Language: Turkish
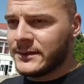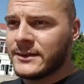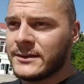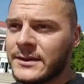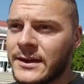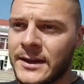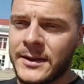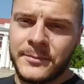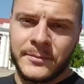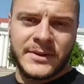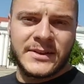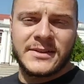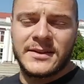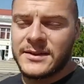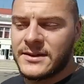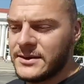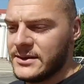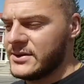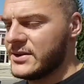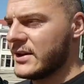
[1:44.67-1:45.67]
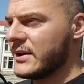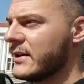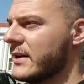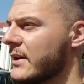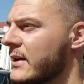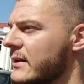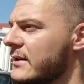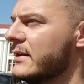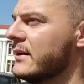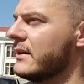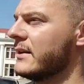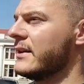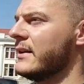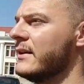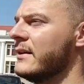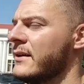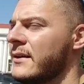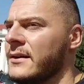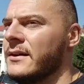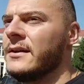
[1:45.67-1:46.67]
dayım bizi şehre getirdi.
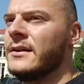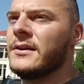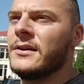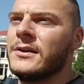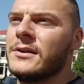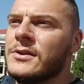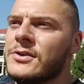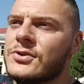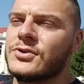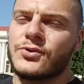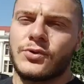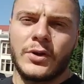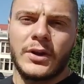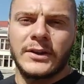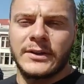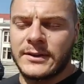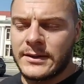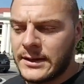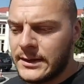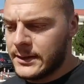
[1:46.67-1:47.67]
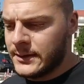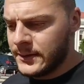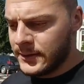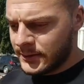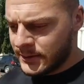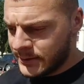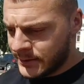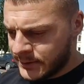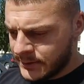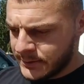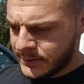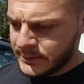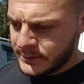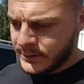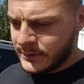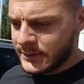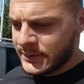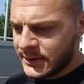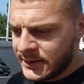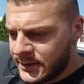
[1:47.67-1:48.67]
Şu anda e,
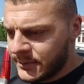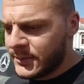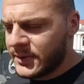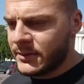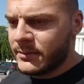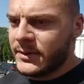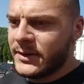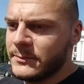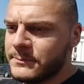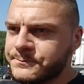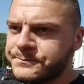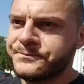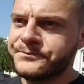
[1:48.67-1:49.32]
dediğim gibi